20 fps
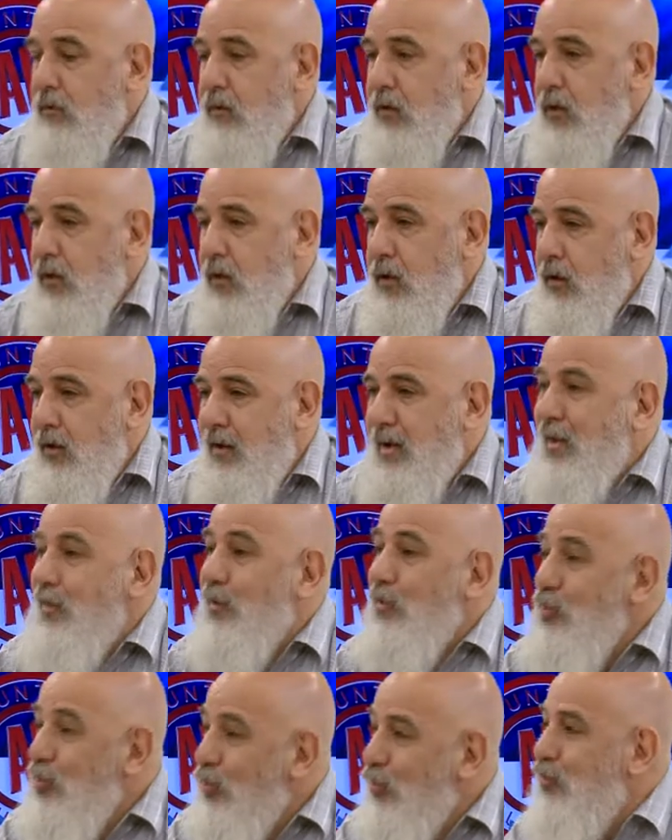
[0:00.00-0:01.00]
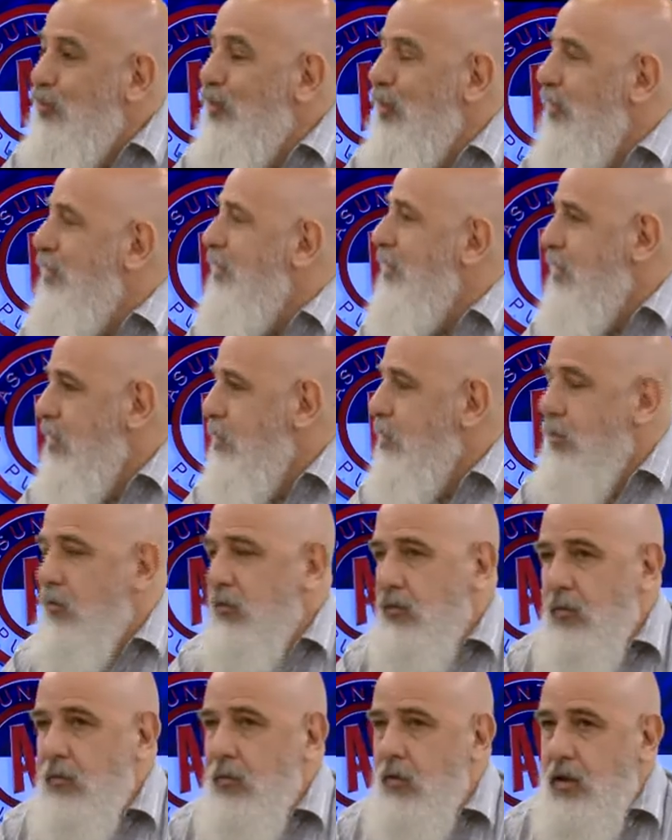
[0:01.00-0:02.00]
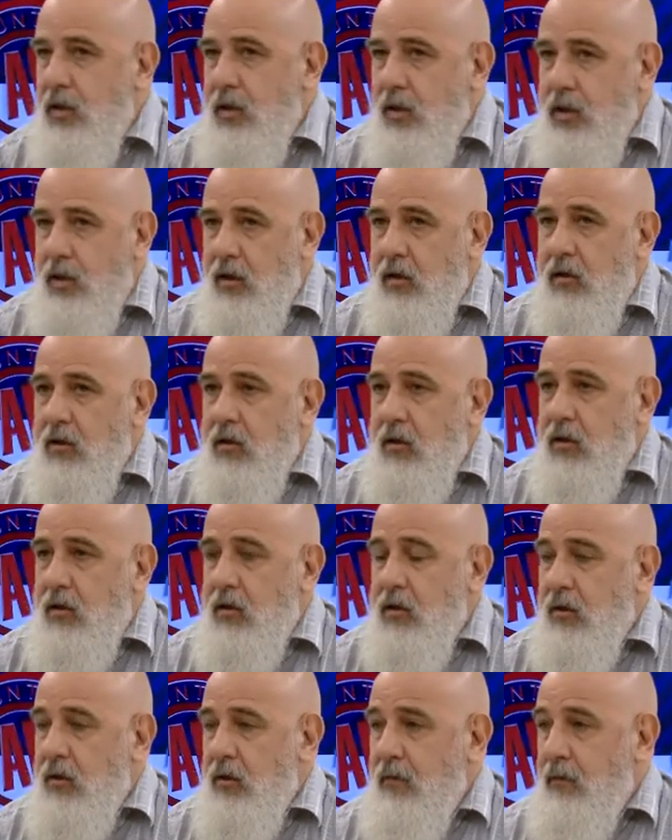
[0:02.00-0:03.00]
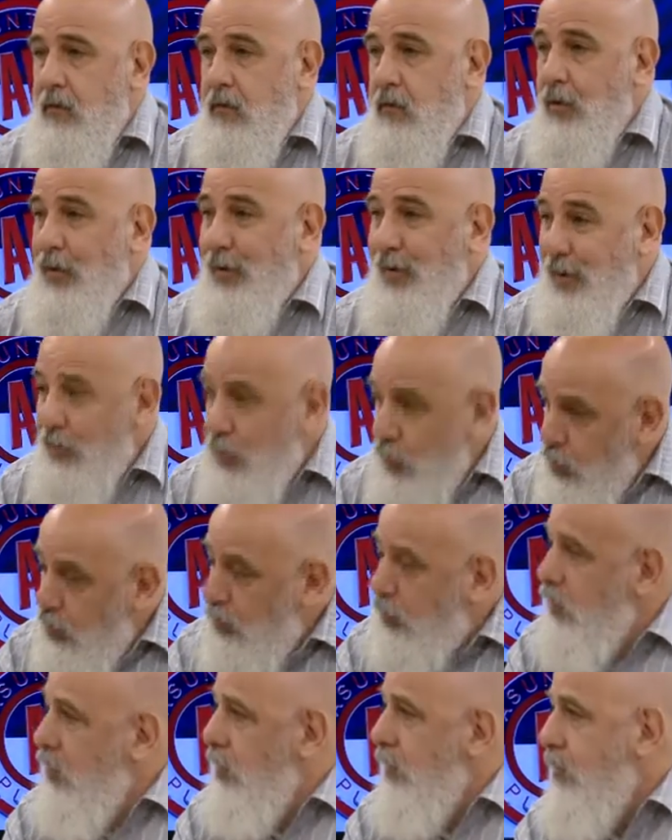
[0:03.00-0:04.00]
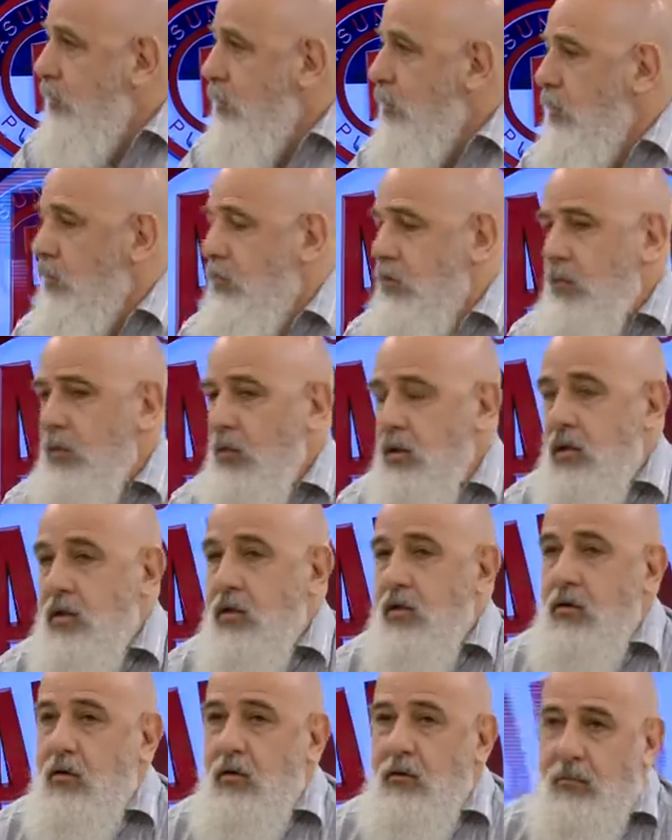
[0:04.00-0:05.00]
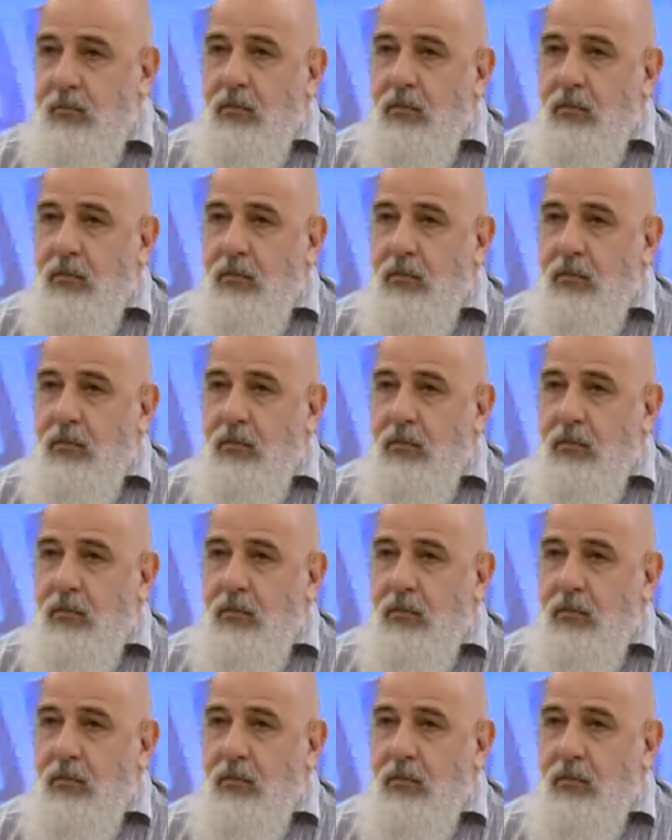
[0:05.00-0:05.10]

eh, la conducción de ese proceso político, los recursos de ese proceso político